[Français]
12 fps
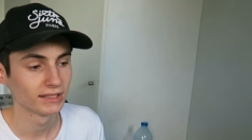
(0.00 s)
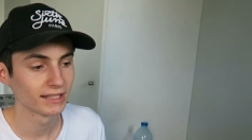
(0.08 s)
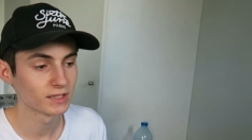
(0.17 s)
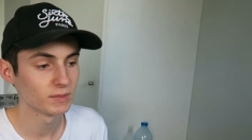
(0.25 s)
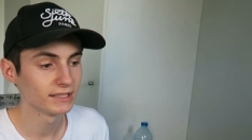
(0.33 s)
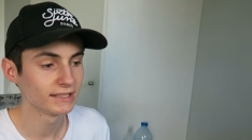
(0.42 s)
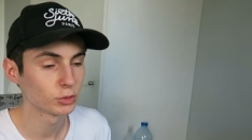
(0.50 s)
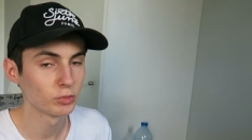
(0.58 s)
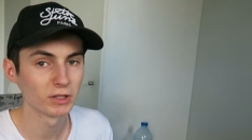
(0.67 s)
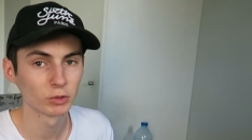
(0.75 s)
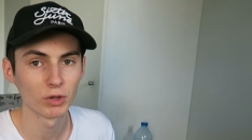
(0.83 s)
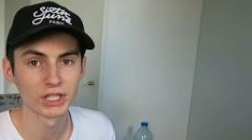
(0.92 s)
Griezmann
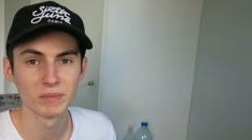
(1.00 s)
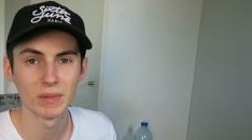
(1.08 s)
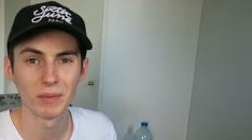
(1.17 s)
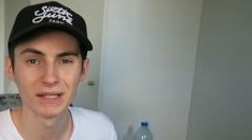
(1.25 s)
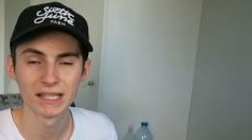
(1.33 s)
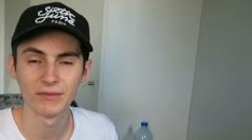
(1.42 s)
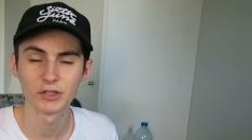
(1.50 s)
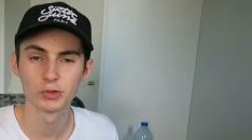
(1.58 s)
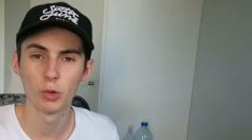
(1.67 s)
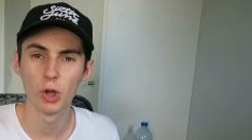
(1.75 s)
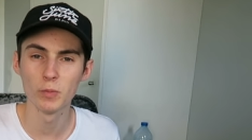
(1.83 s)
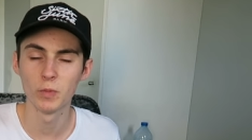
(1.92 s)
83, j'ai pas pris sa
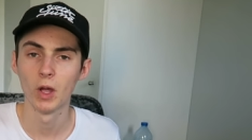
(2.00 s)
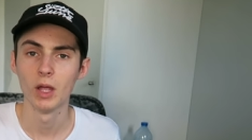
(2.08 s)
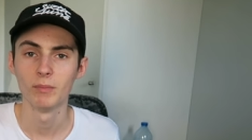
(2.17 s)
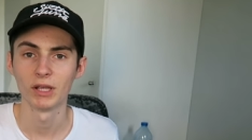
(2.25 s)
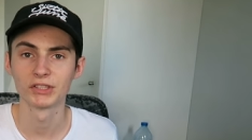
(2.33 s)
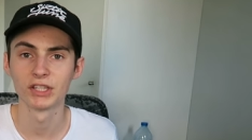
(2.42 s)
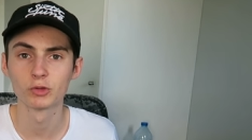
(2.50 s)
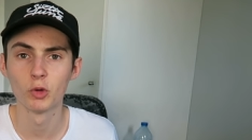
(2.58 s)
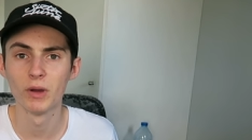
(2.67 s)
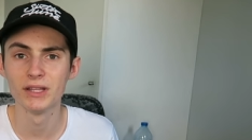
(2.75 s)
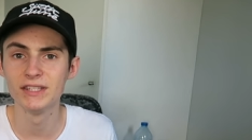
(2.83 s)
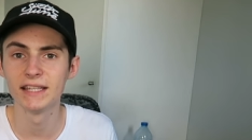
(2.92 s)
version up parce qu'à ce
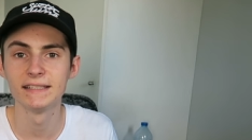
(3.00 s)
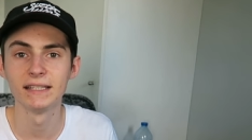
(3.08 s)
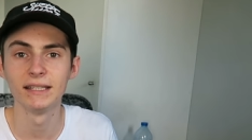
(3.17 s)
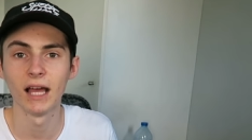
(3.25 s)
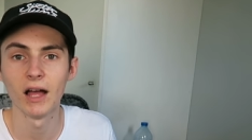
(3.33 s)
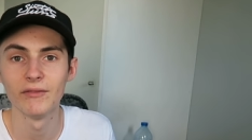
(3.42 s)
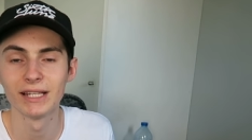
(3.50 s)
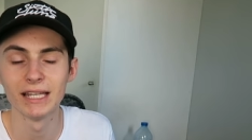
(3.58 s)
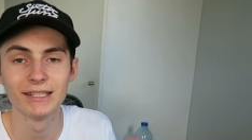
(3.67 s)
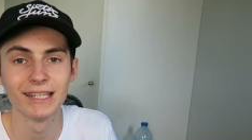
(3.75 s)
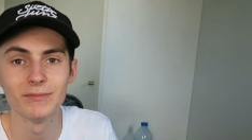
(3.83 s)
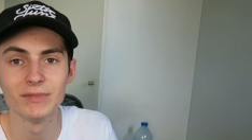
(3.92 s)
qu'on m'a dit, etc., avec
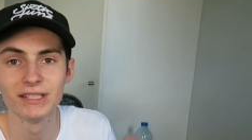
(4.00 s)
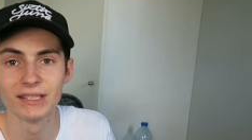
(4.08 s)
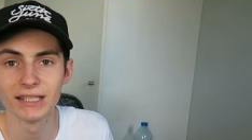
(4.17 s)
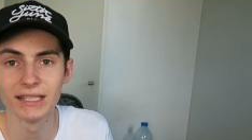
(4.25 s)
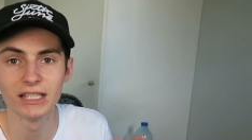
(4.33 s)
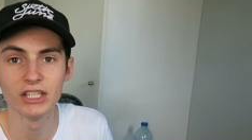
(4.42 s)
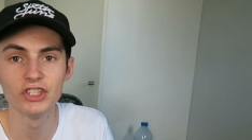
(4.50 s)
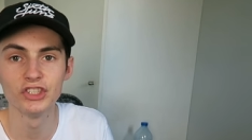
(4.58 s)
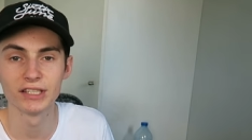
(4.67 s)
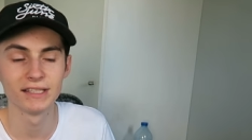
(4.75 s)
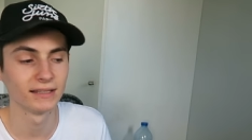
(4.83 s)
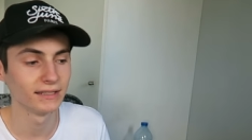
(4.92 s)
les chemistry,
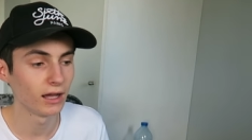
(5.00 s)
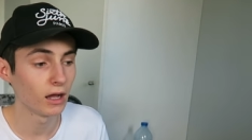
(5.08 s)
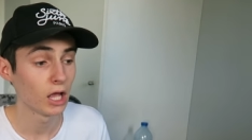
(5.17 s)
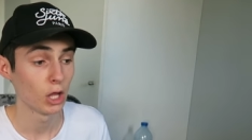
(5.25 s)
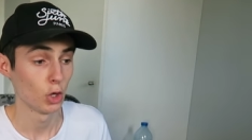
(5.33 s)
glitch, etc.,